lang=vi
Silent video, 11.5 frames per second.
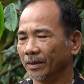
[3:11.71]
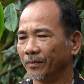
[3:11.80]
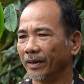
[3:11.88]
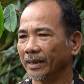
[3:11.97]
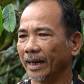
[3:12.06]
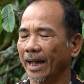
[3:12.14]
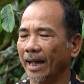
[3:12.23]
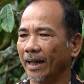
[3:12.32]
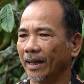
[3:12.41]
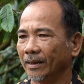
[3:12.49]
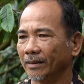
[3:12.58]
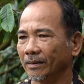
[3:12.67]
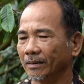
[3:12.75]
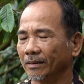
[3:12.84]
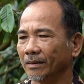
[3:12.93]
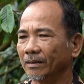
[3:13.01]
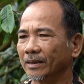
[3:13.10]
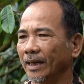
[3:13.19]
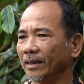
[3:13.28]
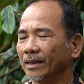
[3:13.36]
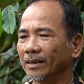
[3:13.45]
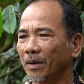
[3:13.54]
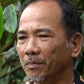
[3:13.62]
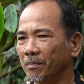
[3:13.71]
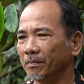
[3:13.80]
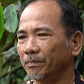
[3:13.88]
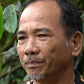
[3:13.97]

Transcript: như phân gà nó xài rất nóng